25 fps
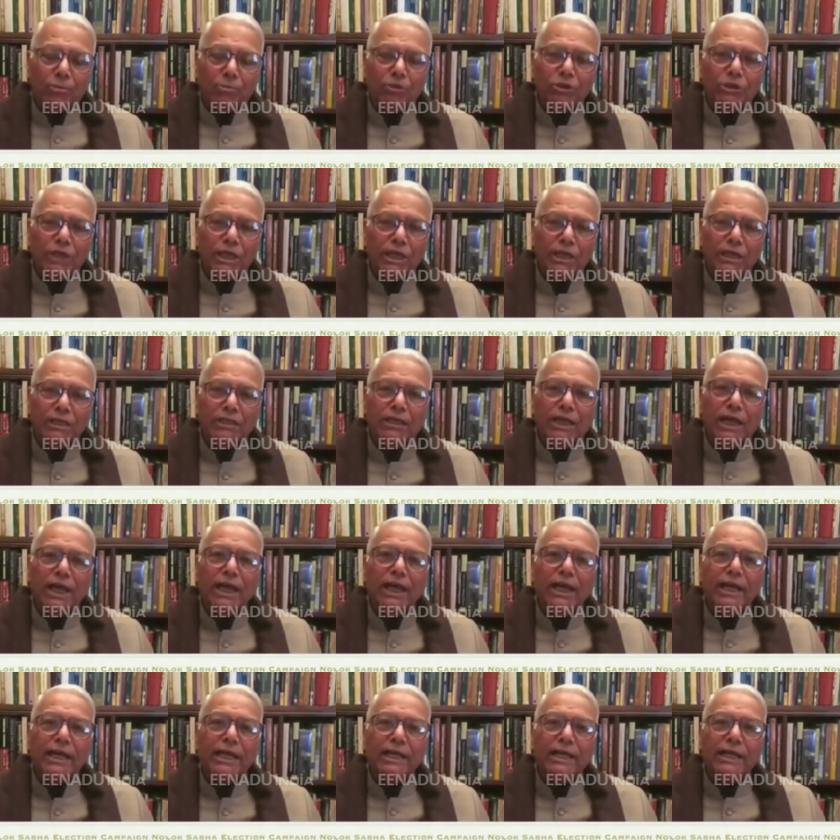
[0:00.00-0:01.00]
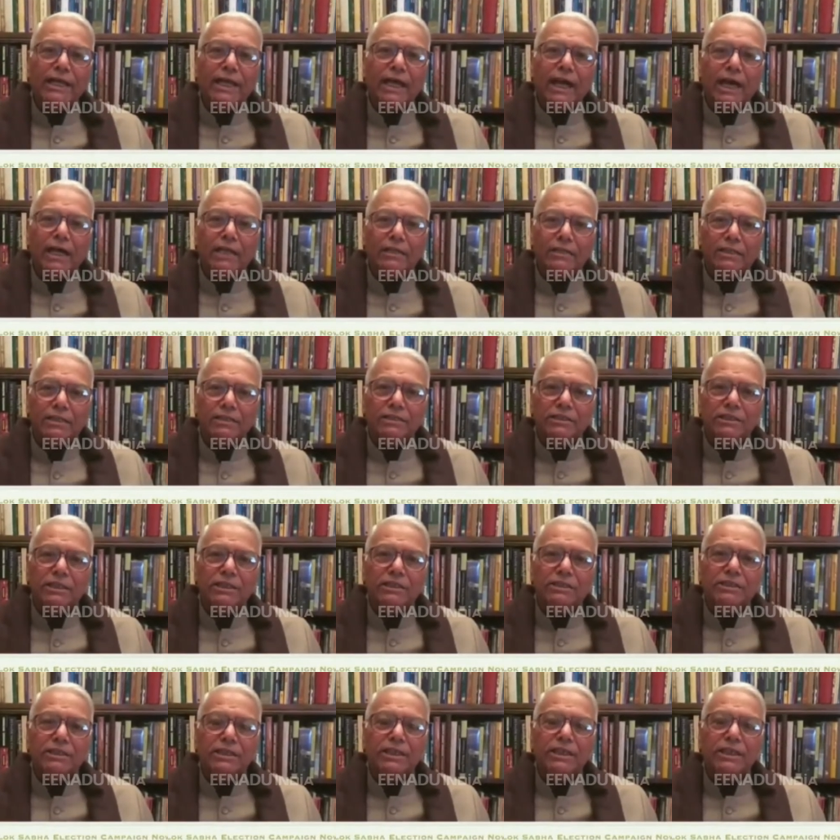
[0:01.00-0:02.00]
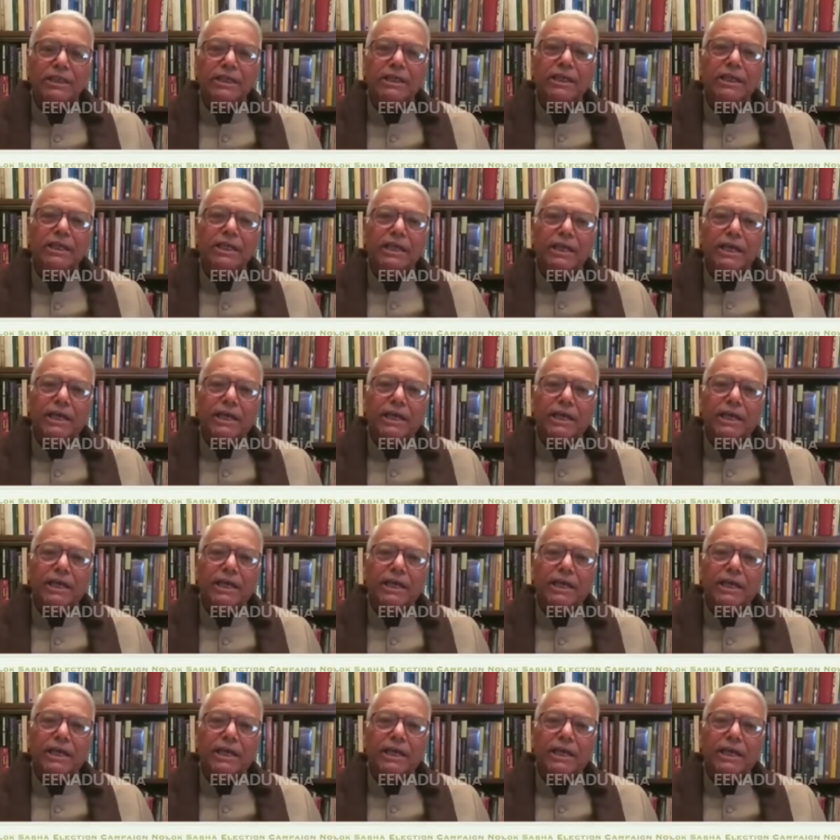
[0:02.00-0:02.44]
और मुझे लगता है कि आतिशी जी